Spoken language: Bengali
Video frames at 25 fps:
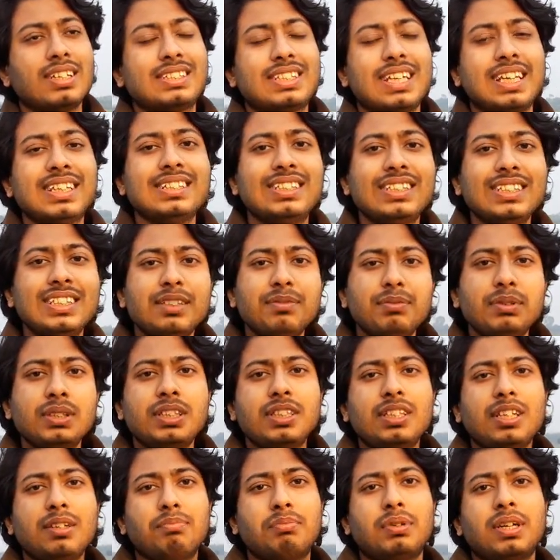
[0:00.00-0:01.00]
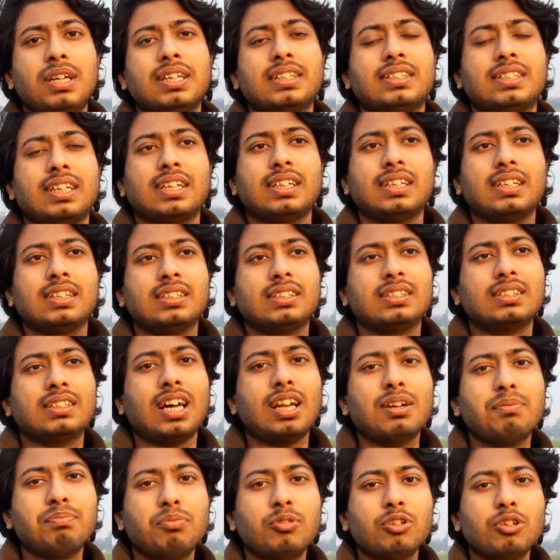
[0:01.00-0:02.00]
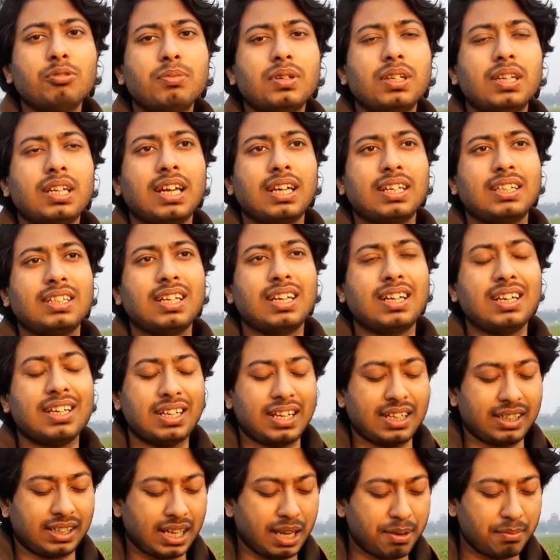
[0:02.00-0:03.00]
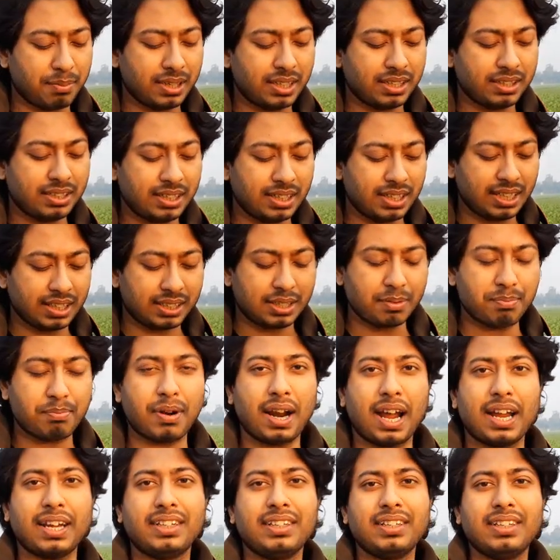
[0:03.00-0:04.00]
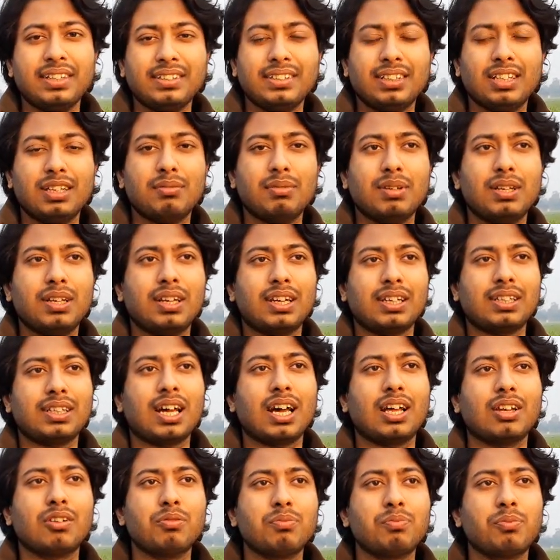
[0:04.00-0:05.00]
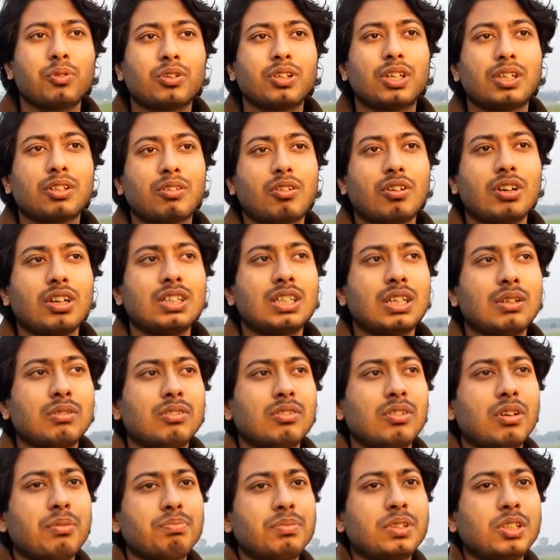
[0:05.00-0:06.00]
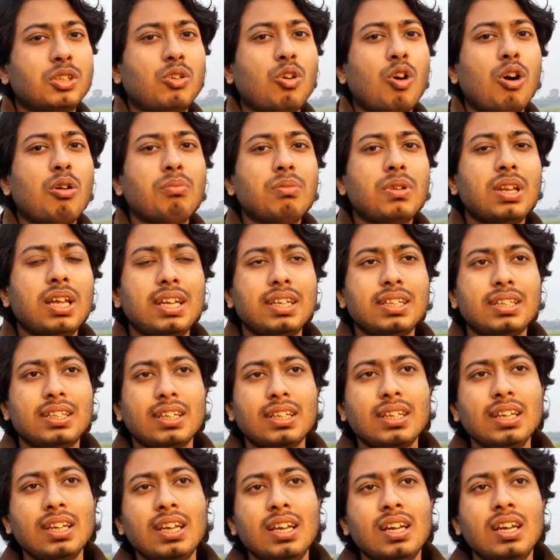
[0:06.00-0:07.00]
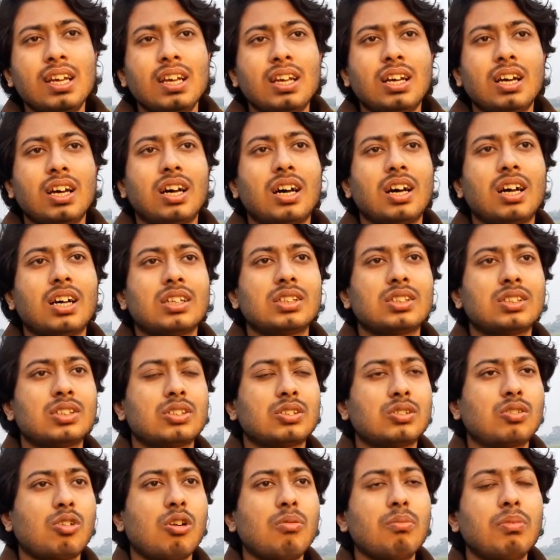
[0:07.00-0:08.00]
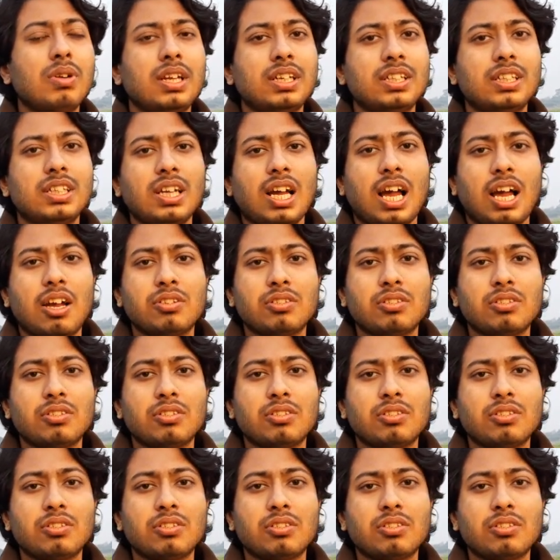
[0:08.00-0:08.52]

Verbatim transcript: সেন্সিটিভিটিটা বেড়ে যায় তার পরিমাণে একটা ক্যামেরা থেকে একটা ব্রাইটনেস লেভেলের একটা আলো প্রদান করে যেমন আপনি কম লাইটে কম লাইটে